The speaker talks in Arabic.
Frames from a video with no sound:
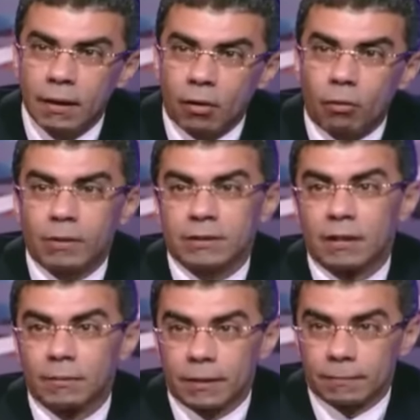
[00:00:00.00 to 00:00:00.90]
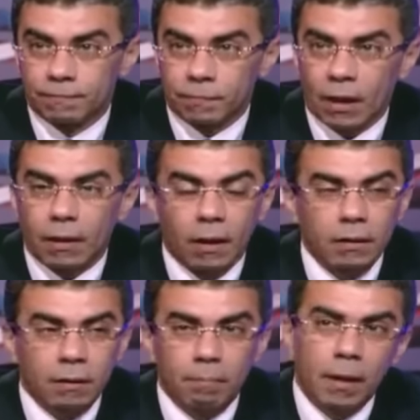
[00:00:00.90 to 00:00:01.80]
عمر سليمان كان
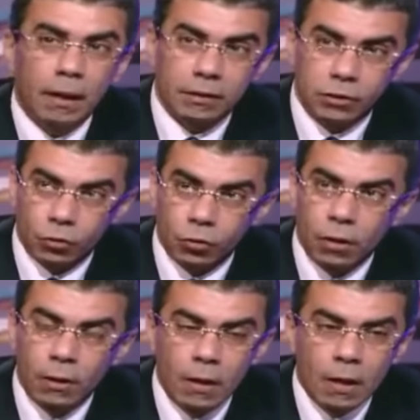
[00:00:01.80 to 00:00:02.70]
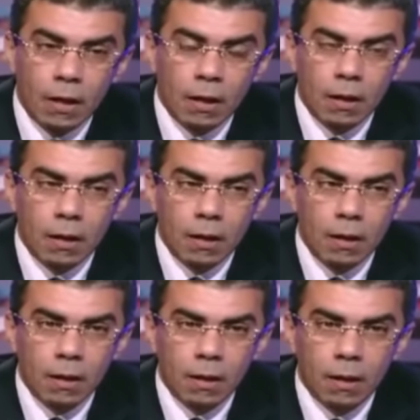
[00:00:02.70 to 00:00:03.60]
ايضا بالغ السوء
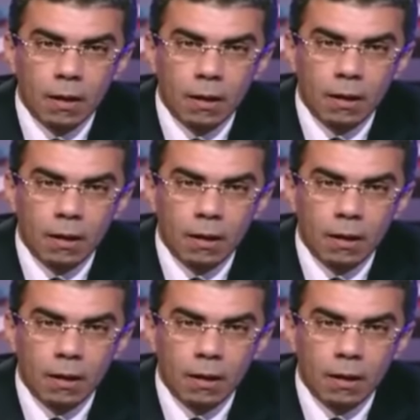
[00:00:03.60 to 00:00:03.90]
آه